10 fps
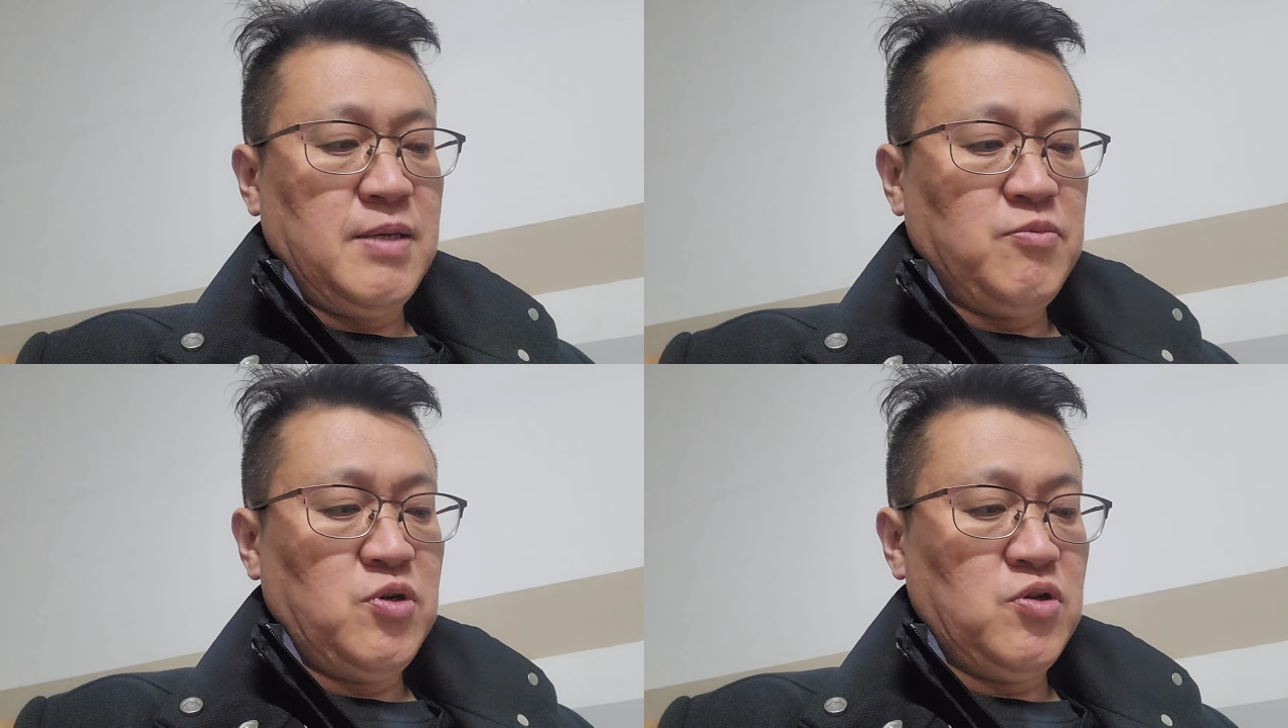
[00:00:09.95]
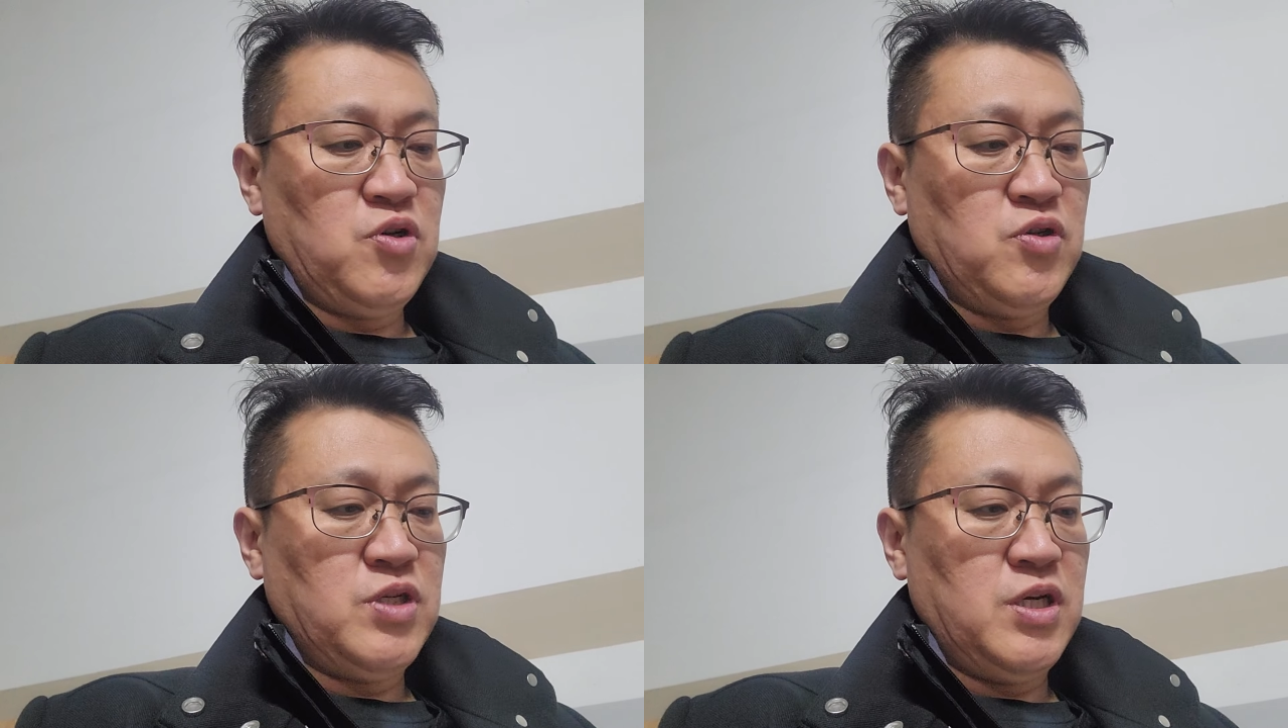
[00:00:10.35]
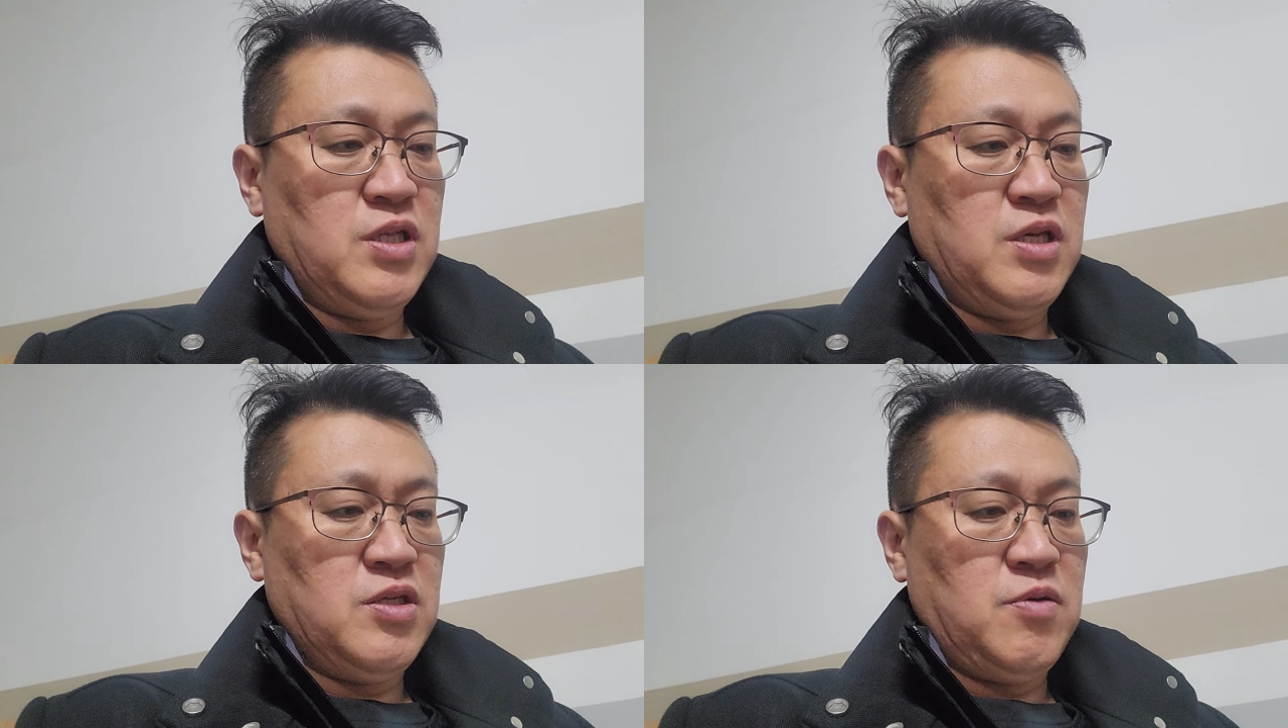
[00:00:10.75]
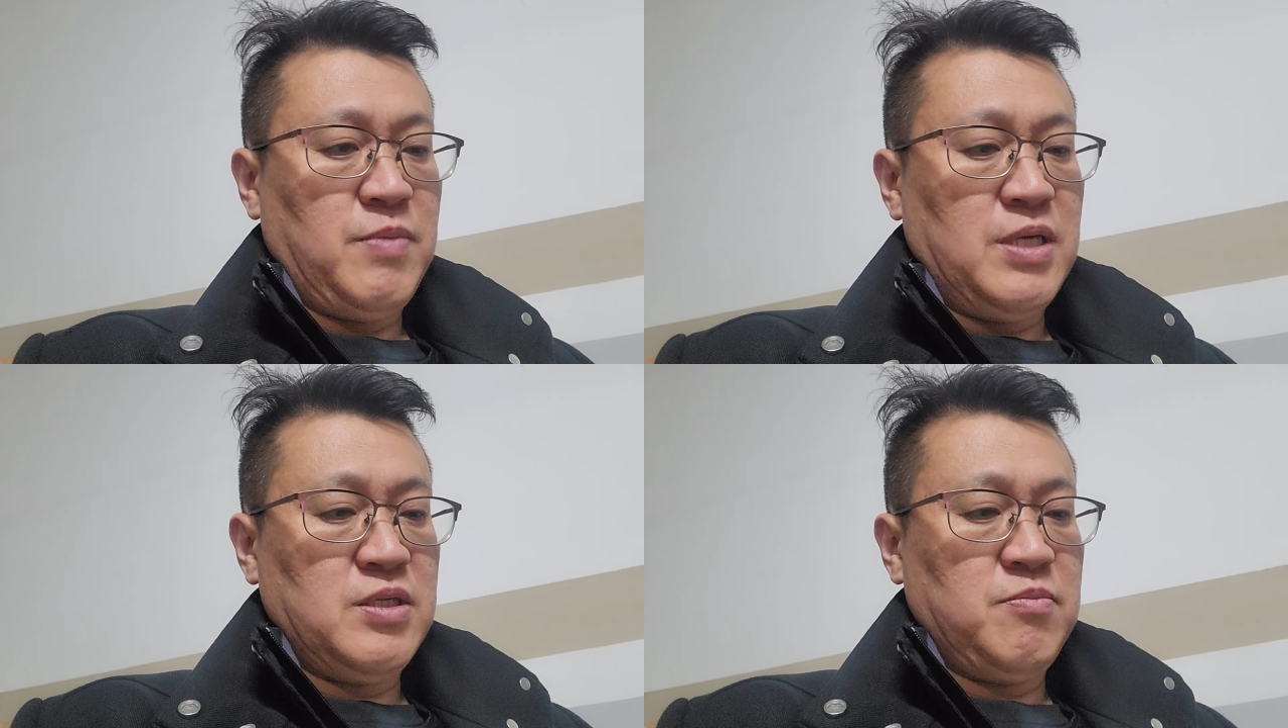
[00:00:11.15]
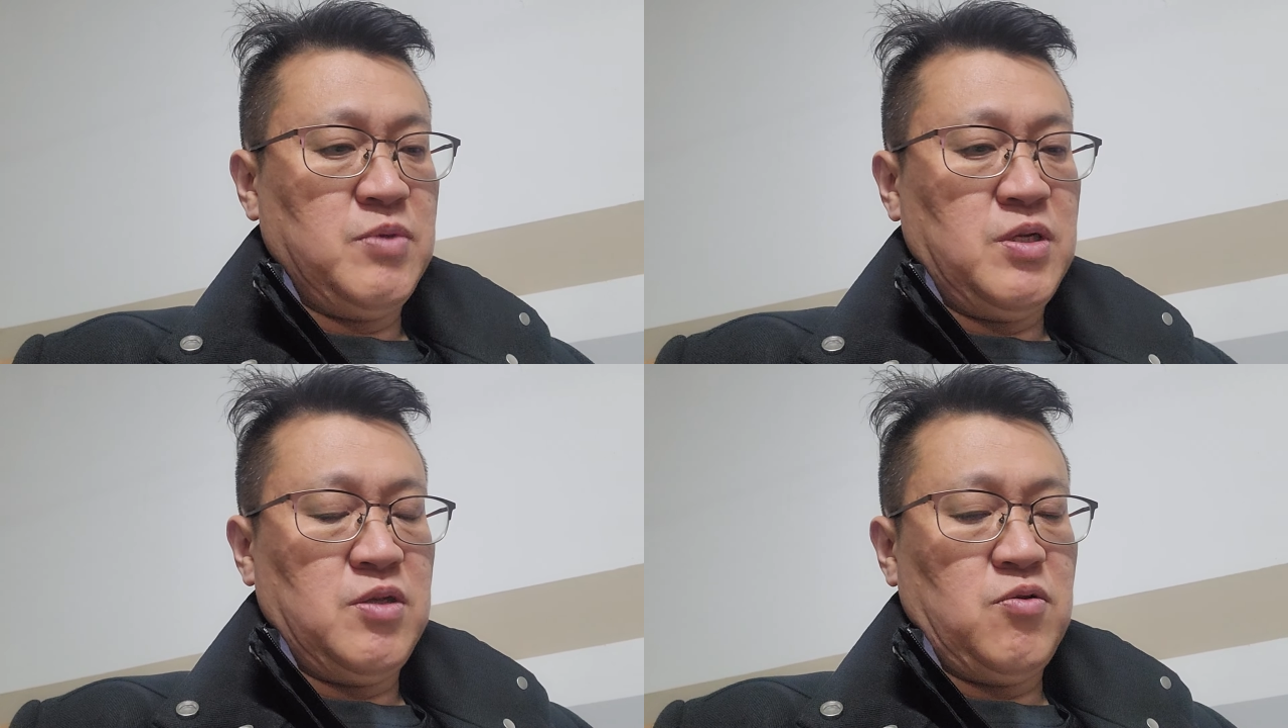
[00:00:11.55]
삼성전자에 대해서
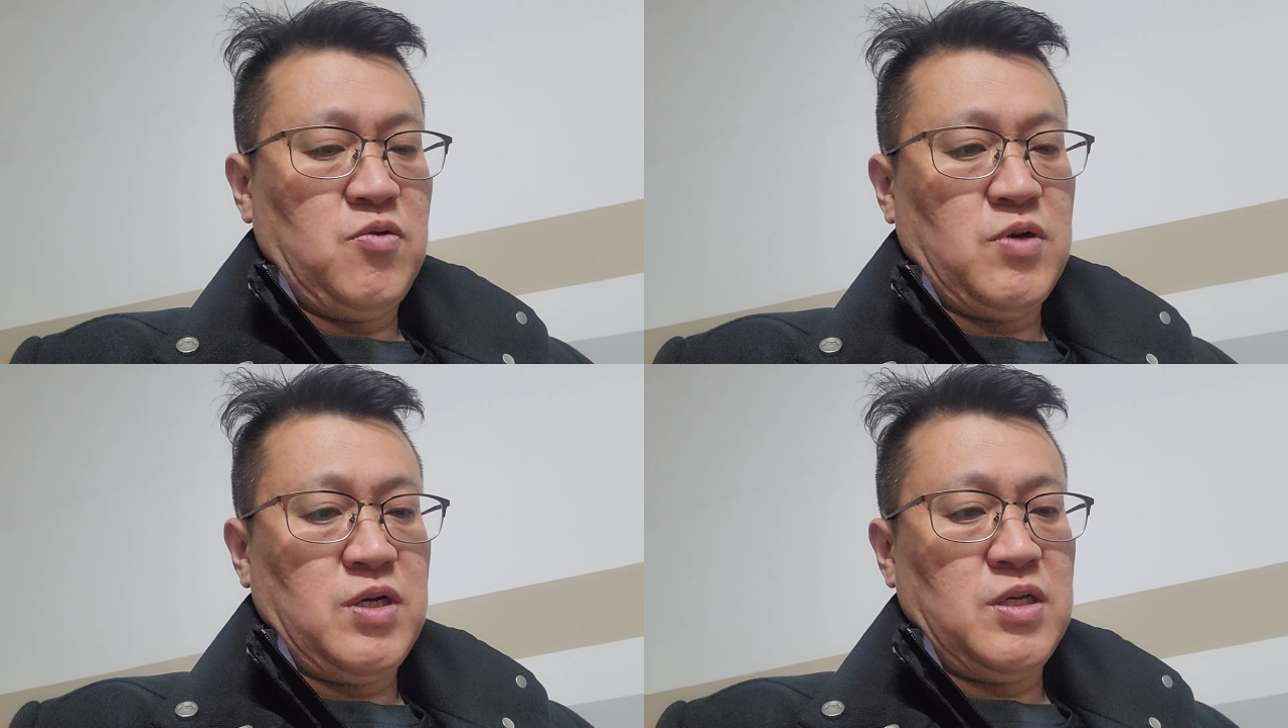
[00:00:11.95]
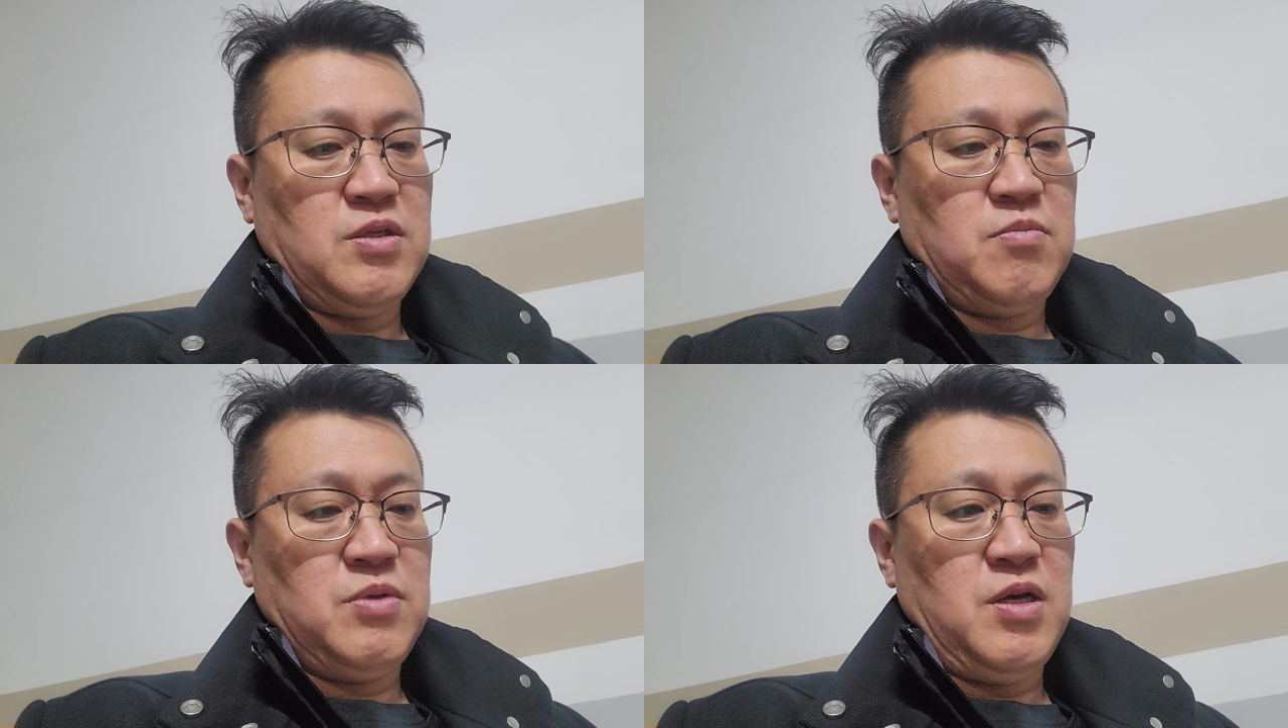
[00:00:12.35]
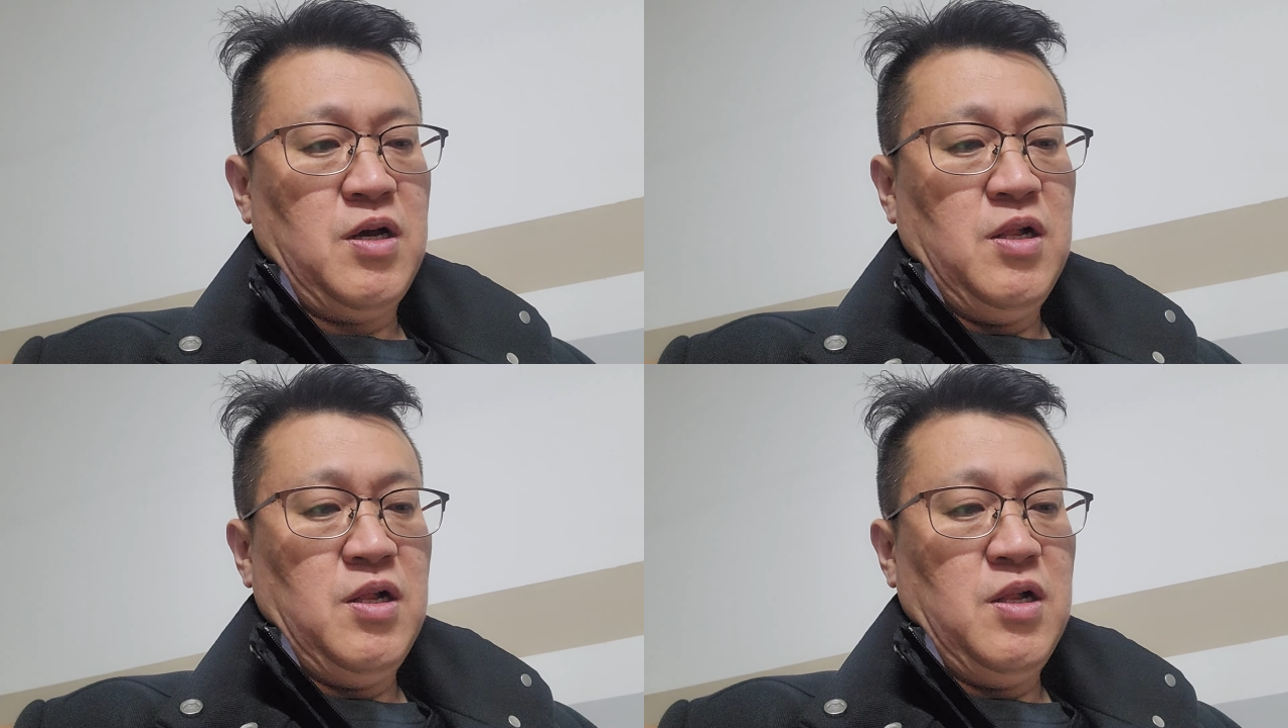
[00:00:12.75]
말씀드리도록 하겠습니다.